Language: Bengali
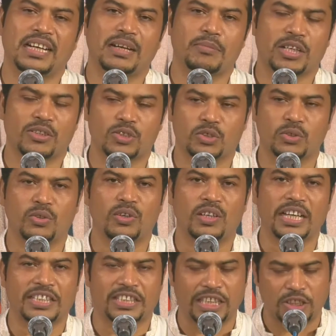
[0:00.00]
আমরা
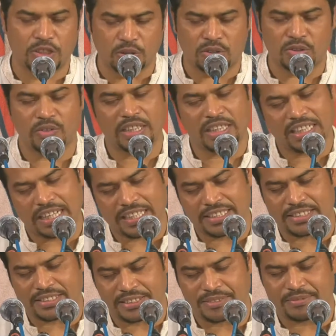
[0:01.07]
রসুল্লাহর সেই সত্য নিয়ে
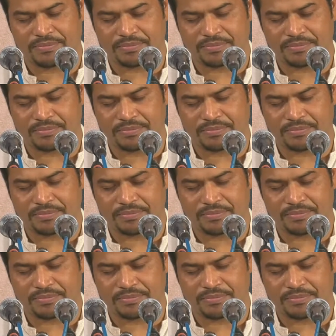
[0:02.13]
দাঁড়িয়েছি